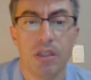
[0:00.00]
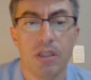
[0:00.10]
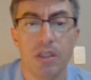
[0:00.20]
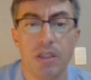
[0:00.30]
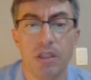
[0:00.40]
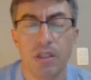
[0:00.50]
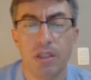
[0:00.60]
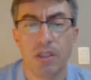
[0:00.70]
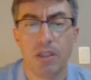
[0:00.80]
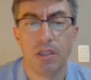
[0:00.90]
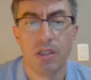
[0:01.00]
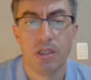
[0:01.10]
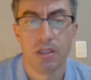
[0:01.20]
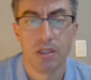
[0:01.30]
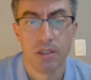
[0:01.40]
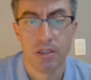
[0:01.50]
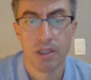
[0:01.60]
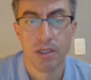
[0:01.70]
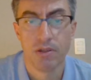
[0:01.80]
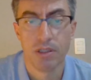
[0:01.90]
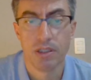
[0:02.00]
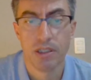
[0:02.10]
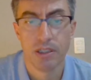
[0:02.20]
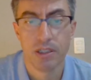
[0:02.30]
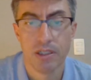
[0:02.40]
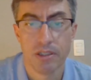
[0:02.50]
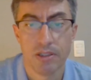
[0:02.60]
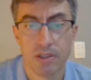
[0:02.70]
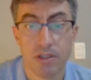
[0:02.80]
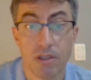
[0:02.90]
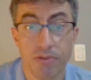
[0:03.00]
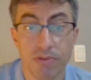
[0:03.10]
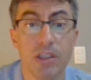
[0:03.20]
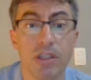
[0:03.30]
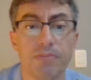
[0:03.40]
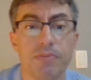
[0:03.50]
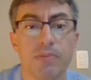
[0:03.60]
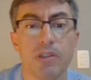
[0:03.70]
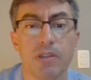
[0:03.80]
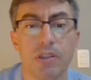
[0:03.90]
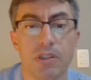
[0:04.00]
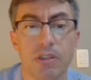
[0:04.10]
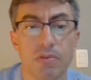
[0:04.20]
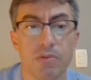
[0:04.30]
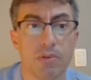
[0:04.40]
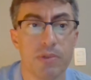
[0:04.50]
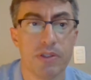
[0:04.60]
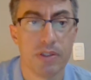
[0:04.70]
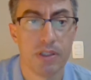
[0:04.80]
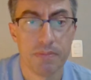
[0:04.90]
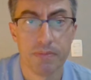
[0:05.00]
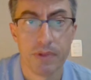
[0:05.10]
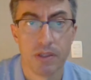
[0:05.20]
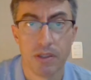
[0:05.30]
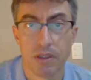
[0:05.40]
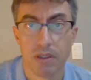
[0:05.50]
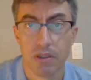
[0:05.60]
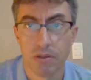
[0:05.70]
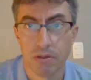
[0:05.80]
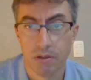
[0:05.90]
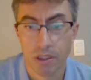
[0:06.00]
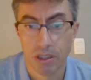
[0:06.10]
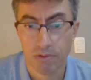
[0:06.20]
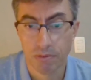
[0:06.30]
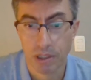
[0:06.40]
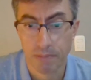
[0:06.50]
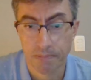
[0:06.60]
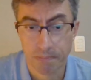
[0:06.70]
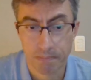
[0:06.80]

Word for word: E na aula da sexta-feira, já, né? já vamos começar aí. Ok, vamos lá.